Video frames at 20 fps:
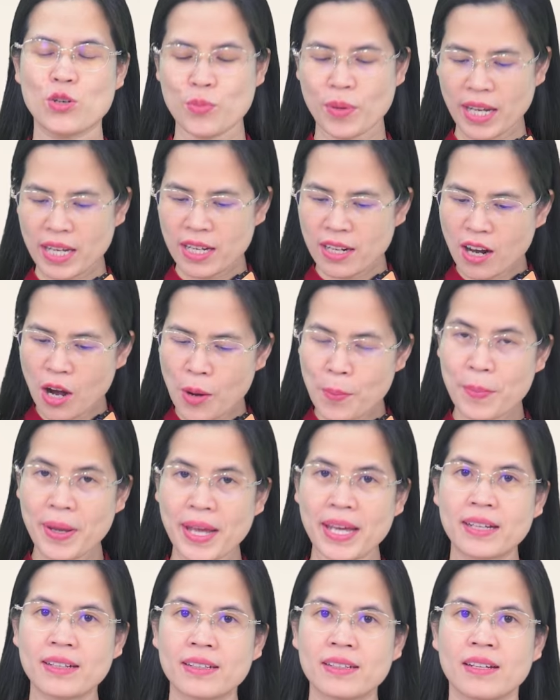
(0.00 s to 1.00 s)
cũng hãy
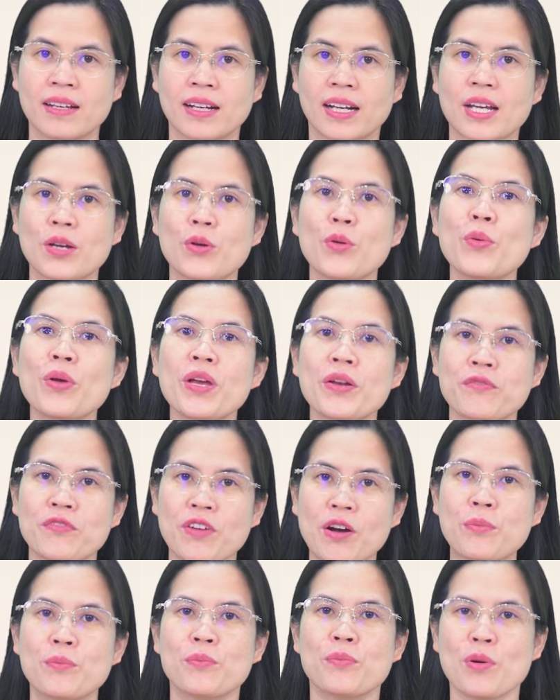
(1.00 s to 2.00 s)
comment cái nguyện
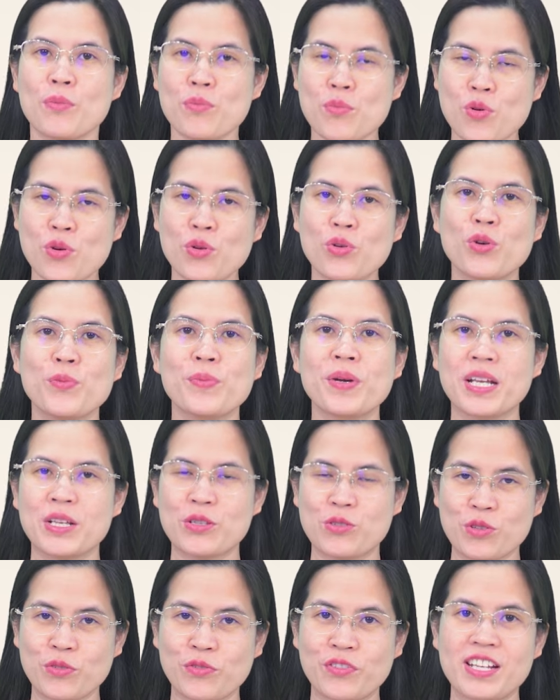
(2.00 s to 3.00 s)
vọng mong muốn của mình
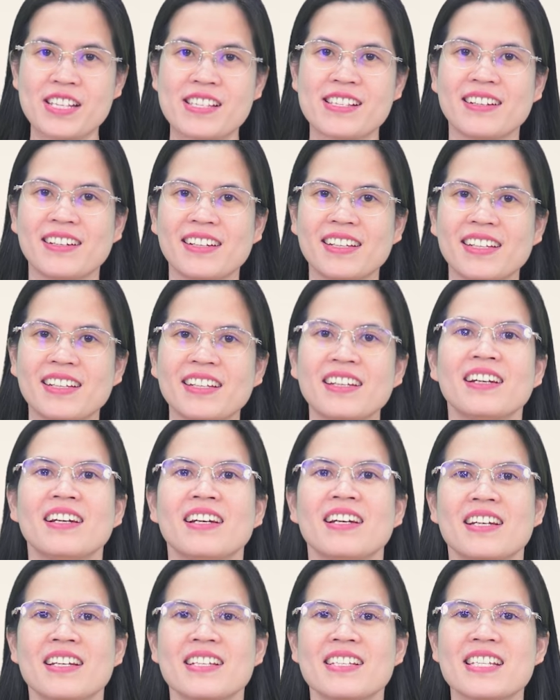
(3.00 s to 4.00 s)
xuống phía dưới.
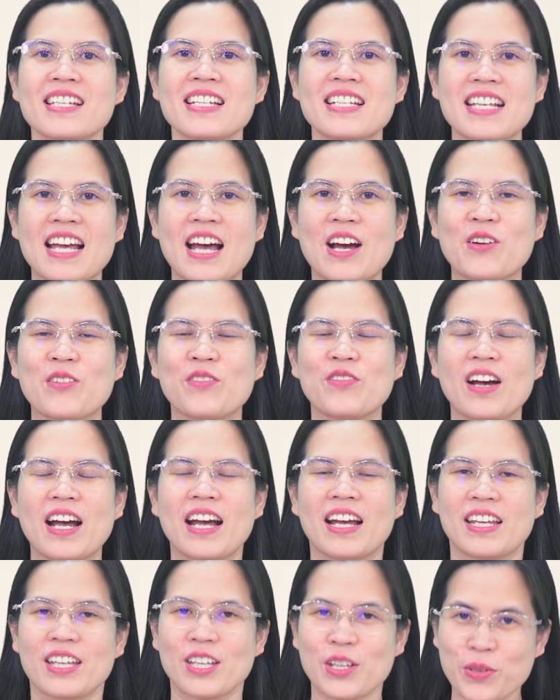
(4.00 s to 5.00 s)
Xin chào
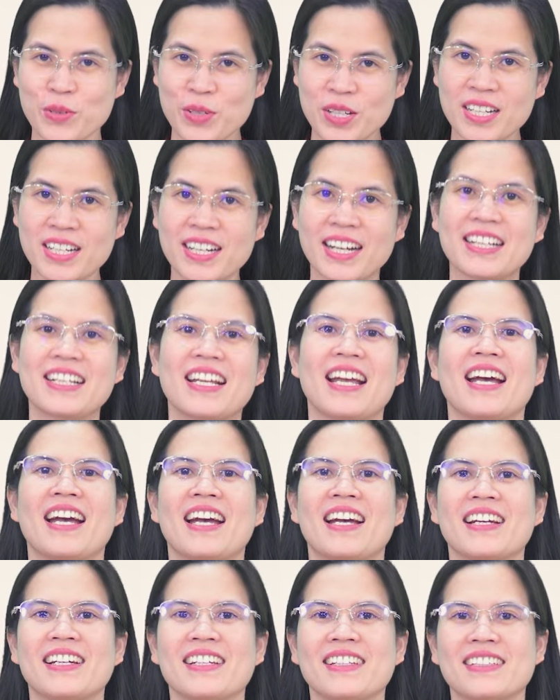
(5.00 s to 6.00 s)
và yêu thương cả
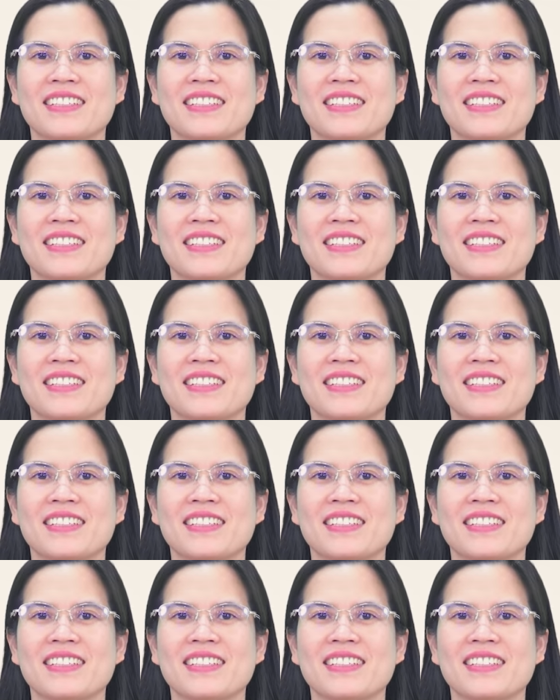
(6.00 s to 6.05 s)
nhà.